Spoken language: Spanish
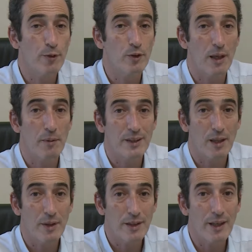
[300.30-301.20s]

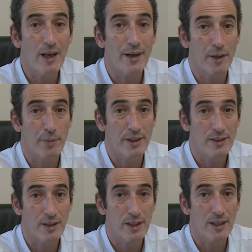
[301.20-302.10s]
fundamentalmente es la
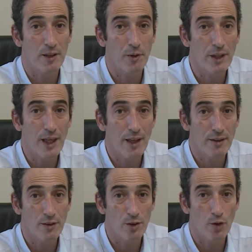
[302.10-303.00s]

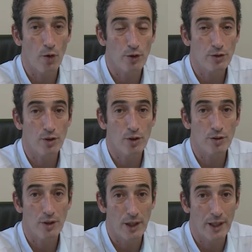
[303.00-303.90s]
representatividad, ¿no?
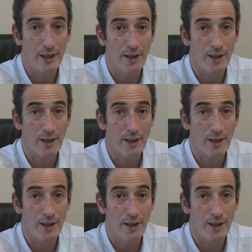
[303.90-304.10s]
Nosotros le,